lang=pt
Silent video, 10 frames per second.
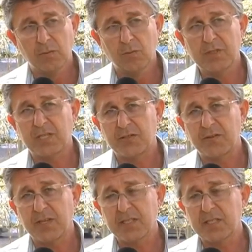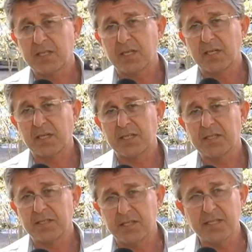Muitas vezes uh,
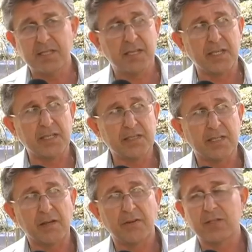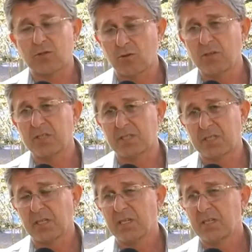existem
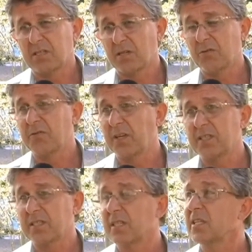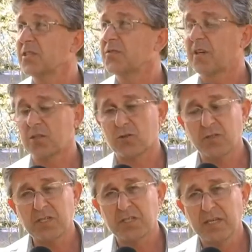intervenções que são feitas nas
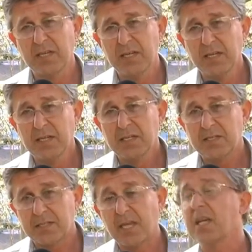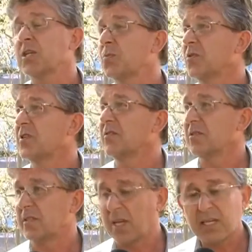edificações sem
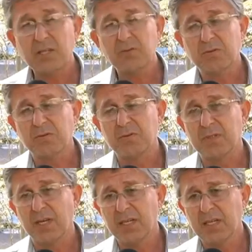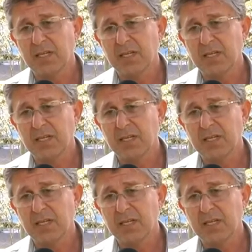responsável técnico, né?